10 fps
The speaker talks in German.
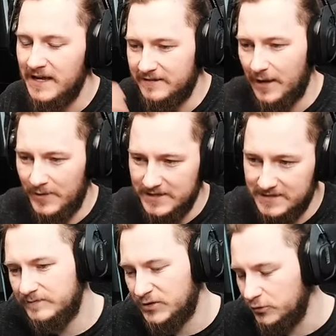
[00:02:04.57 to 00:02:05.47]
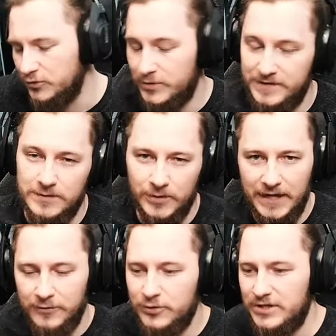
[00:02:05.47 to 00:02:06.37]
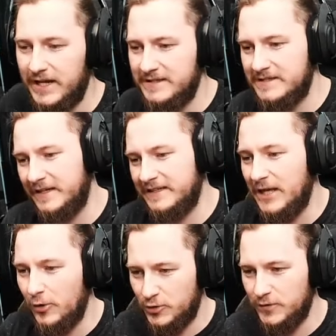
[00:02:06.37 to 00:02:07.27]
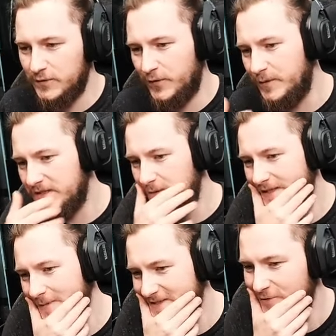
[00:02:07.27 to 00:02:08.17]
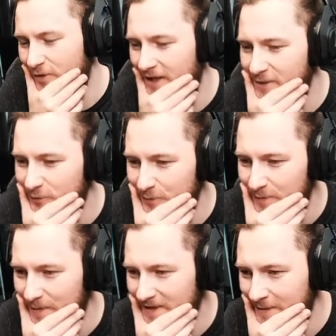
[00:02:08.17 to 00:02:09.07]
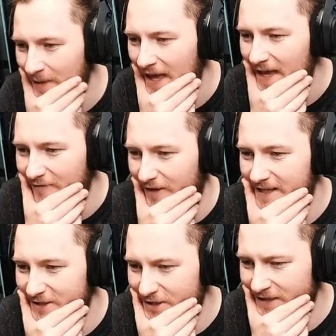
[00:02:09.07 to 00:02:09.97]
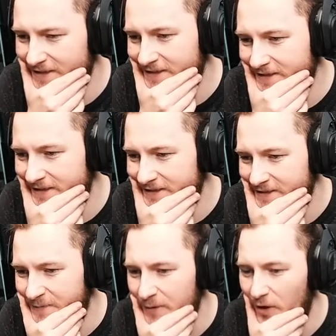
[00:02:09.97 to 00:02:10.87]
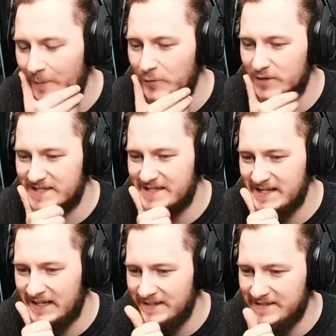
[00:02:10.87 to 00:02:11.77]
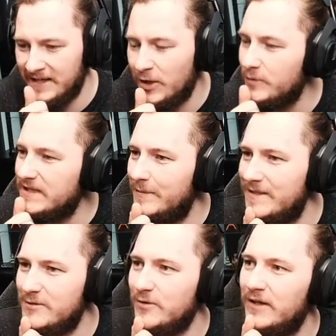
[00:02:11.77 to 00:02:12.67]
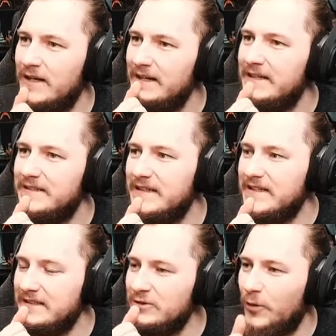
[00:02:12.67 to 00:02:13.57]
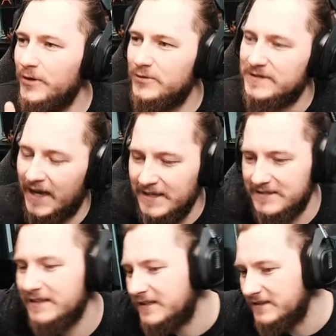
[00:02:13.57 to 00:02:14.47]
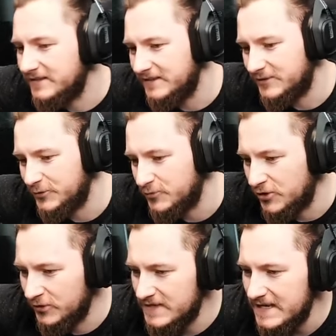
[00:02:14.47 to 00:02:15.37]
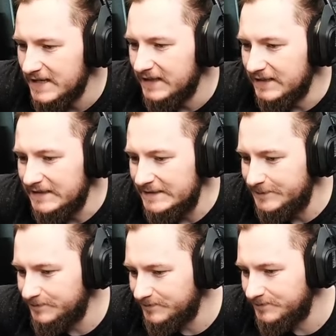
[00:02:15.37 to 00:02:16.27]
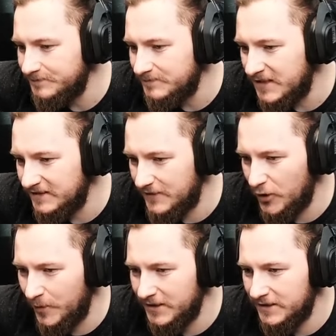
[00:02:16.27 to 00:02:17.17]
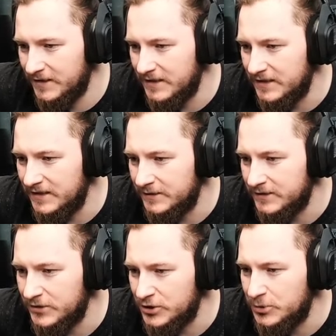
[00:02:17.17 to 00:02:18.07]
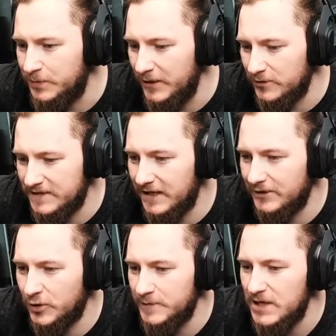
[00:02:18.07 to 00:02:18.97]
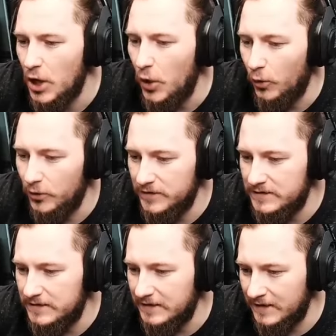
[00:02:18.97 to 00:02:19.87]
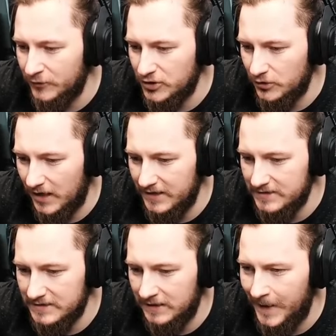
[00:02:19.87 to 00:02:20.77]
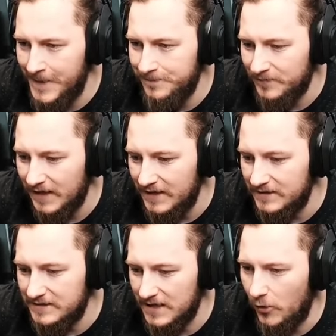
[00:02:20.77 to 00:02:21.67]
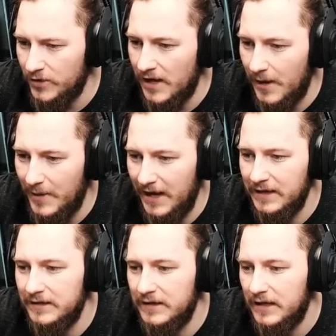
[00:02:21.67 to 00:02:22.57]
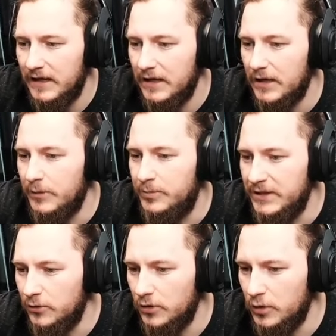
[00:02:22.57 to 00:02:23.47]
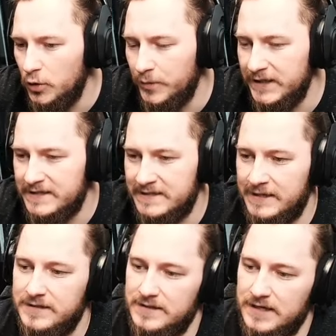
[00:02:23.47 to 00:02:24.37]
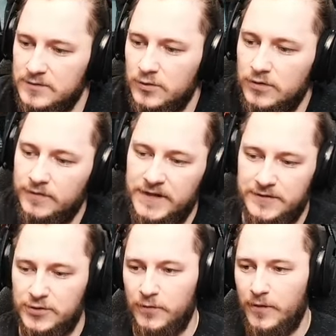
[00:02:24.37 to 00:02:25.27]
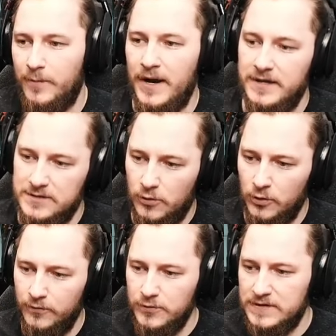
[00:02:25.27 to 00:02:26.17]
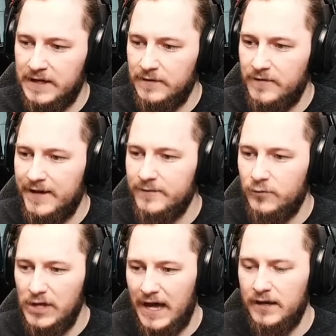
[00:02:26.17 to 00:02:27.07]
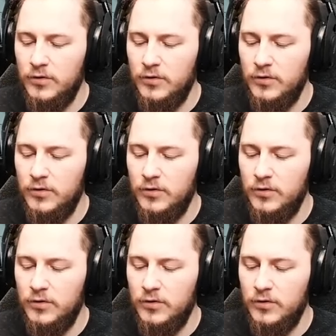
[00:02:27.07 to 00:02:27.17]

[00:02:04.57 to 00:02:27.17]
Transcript: damals zu Jurassic World Evolution 1 Zeiten auch schon so für mich gemacht habe, als ich noch kein YouTube gemacht habe, war der äh, Spinoraptor sehr, sehr krass. Der hat, glaube ich, damals sogar den Indominus Rex gekillt dann zum Schluss. Ähm, hier sehen wir nochmal den äh, Spinoceratops und da wird schon eins klar, die Saurier haben alle Biolumineszenz. Also was wir schon vom Parasaurolophus kennen, werden wohl alle